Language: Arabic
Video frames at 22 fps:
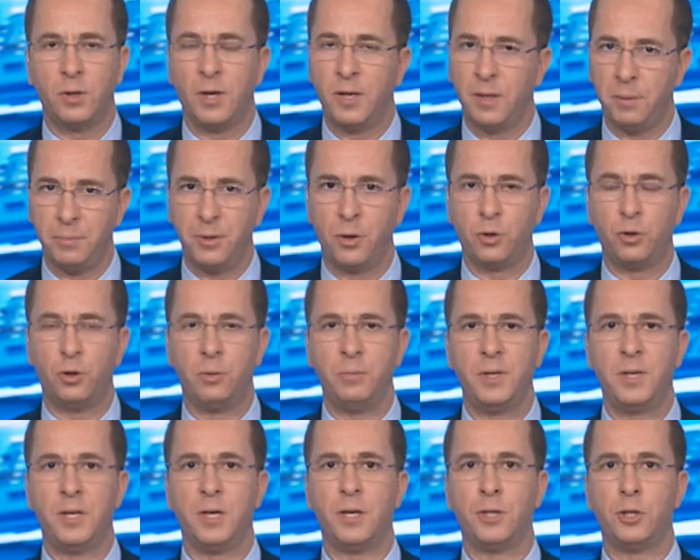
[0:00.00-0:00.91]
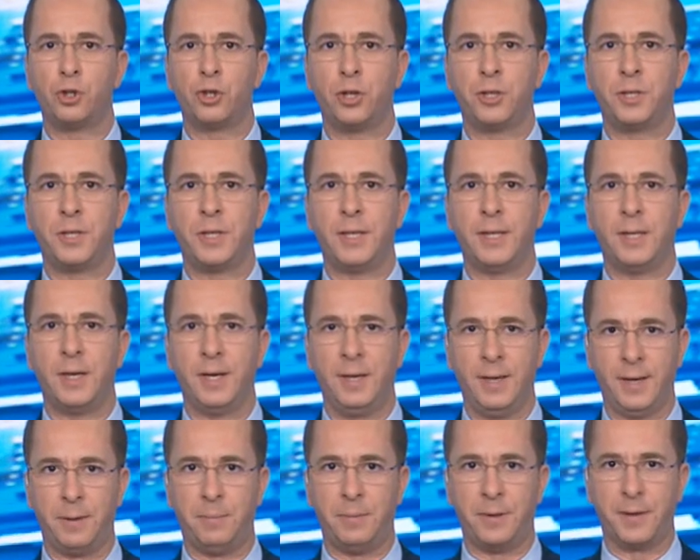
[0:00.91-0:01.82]
اهلا بكم الى نشره
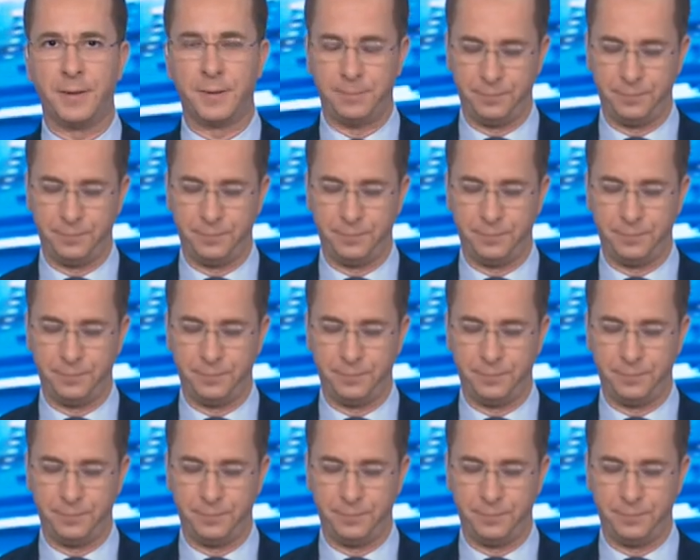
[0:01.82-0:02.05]
الاخبار